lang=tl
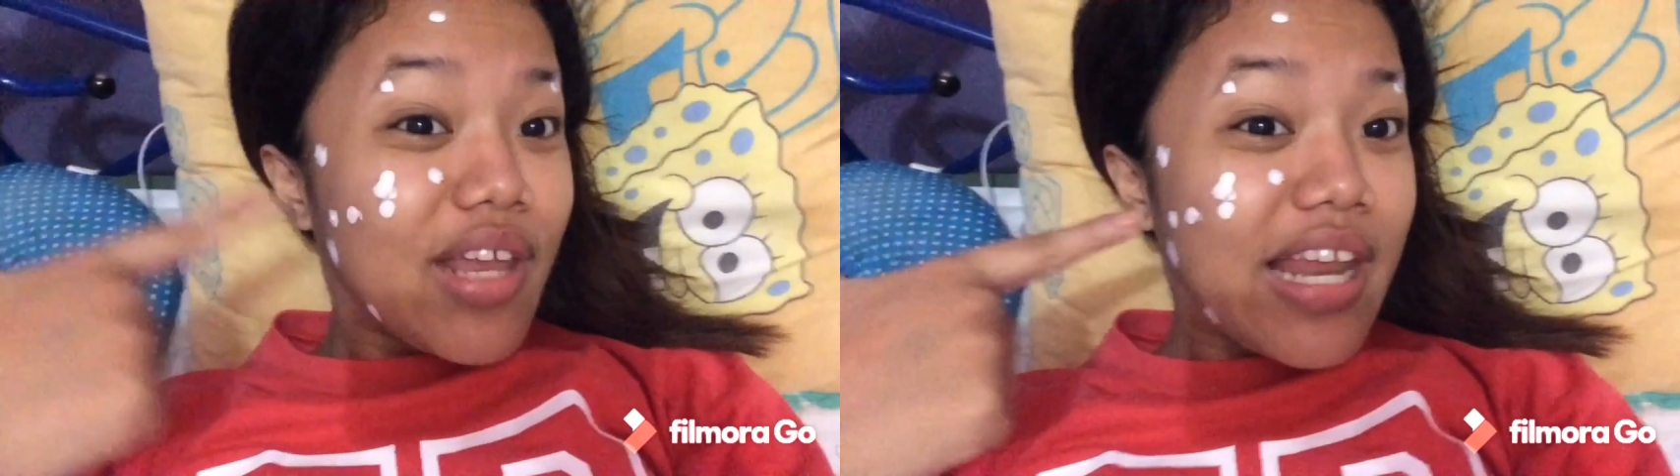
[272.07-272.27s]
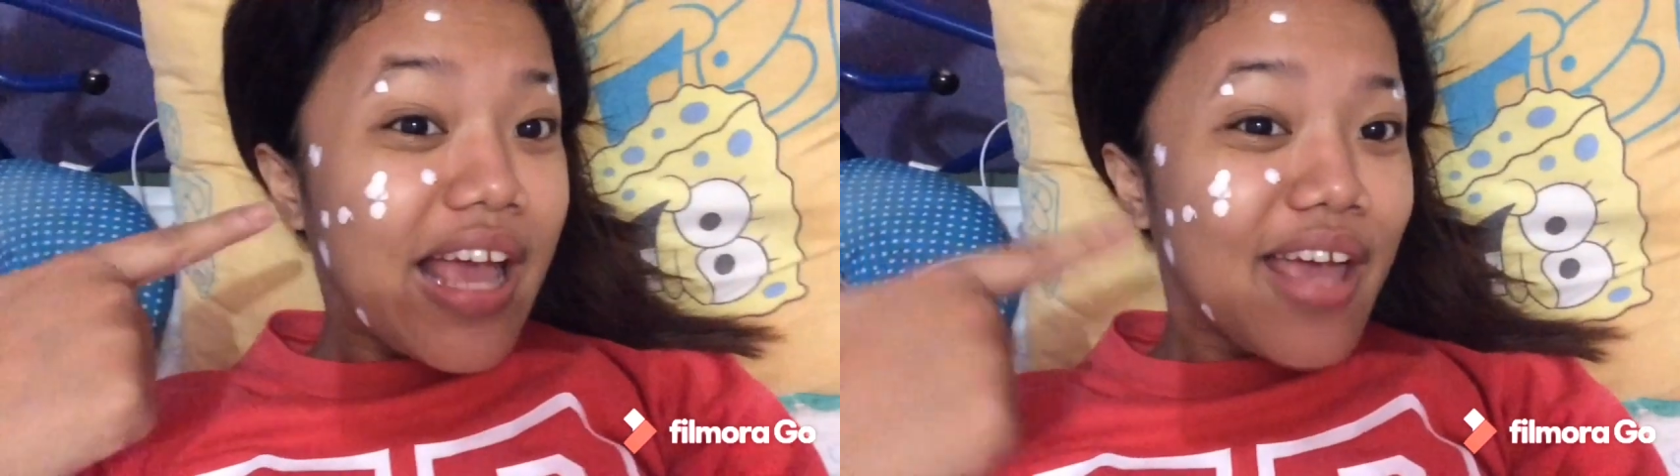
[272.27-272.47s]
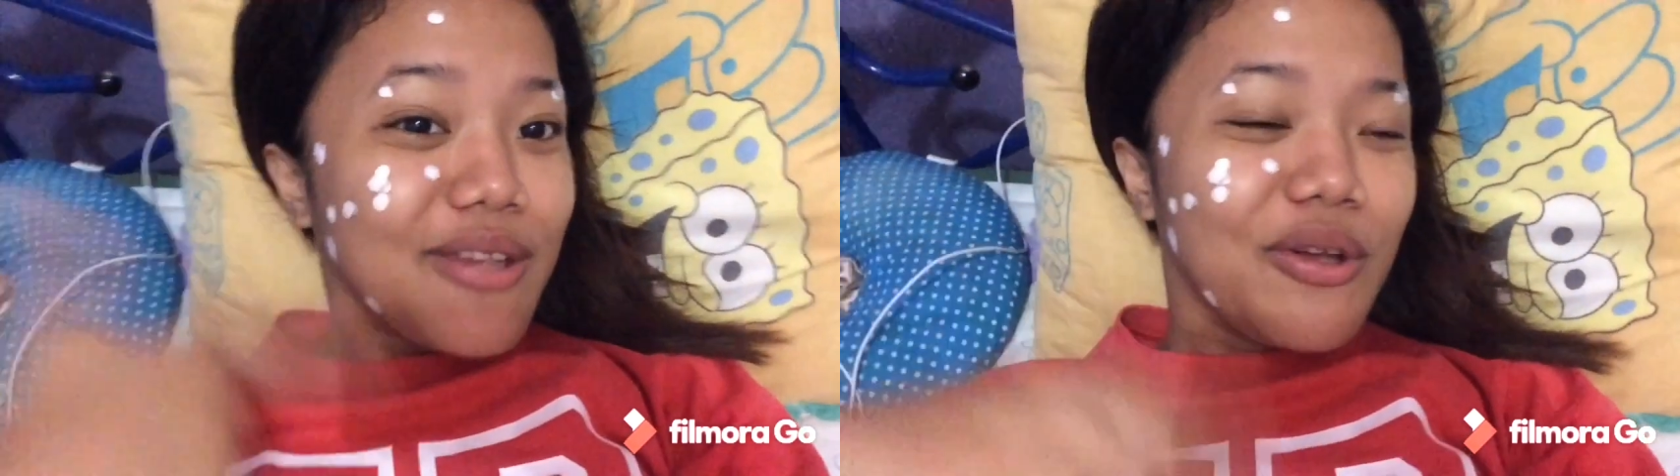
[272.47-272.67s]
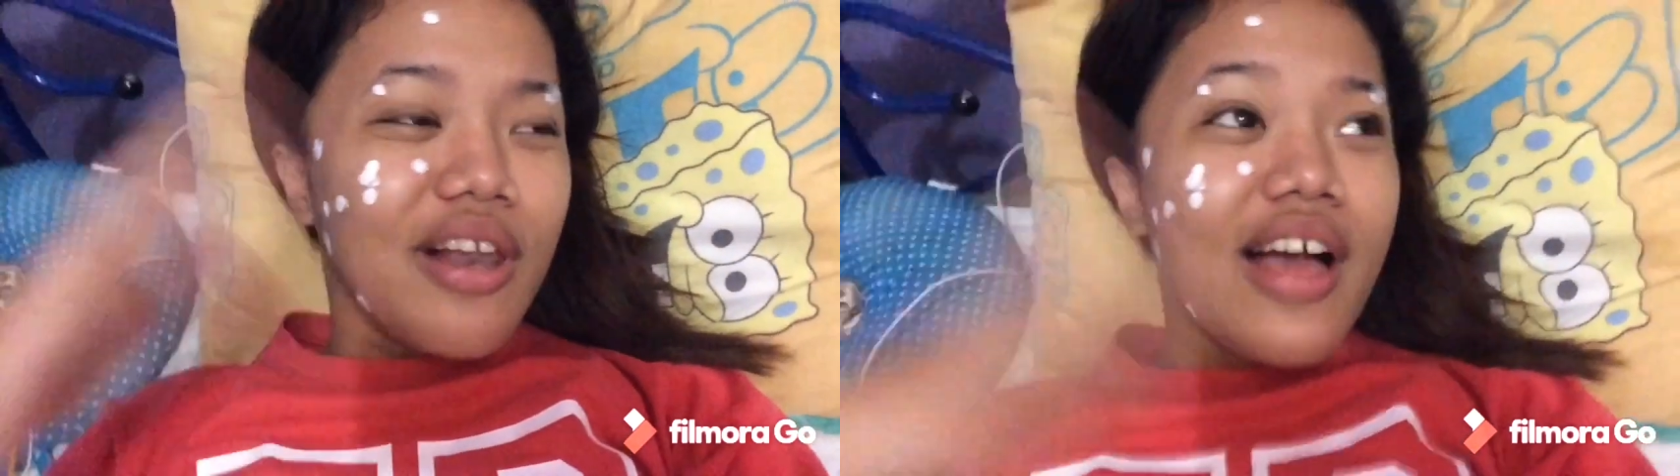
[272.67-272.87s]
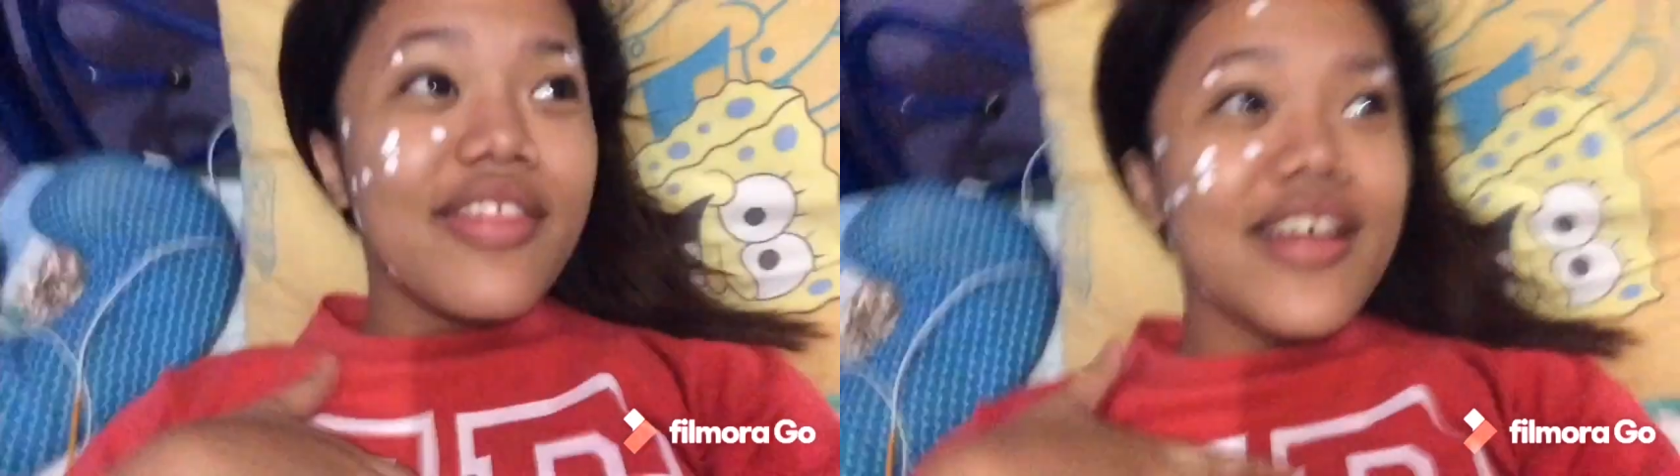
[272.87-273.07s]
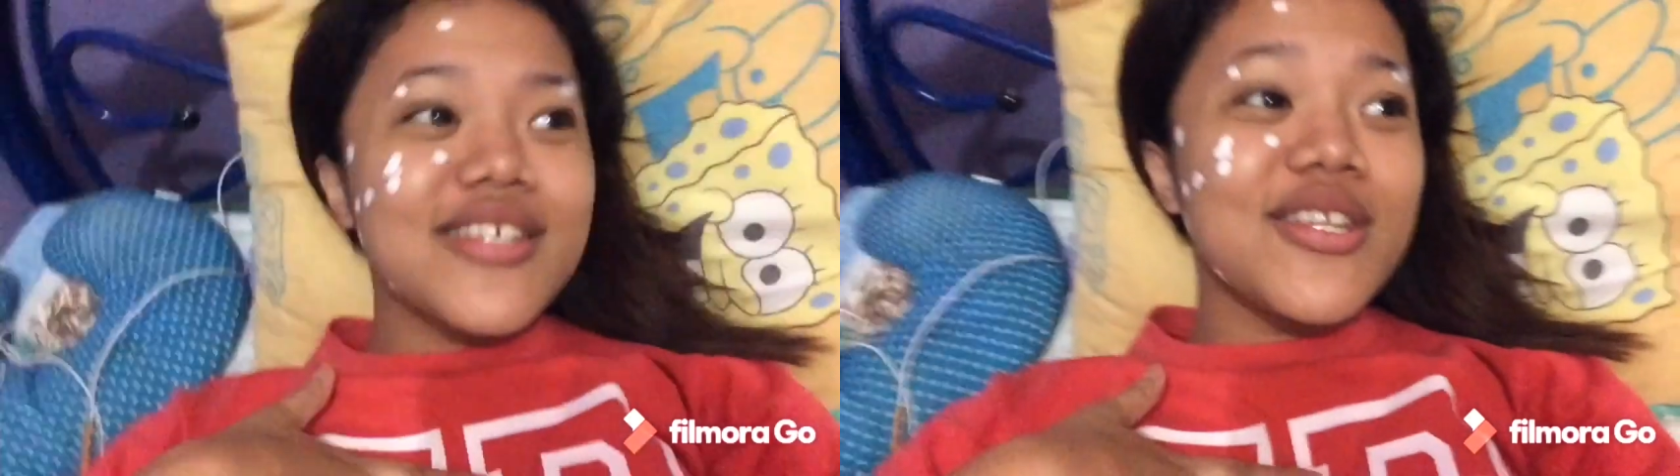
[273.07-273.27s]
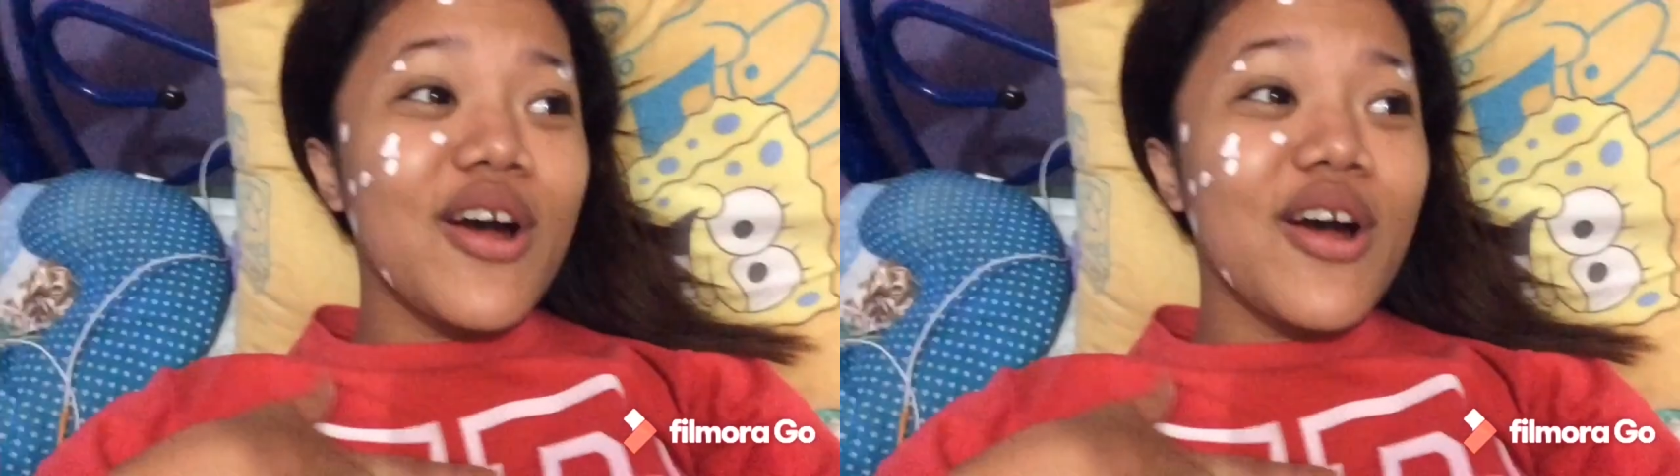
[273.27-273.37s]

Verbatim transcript: feeling idol. That's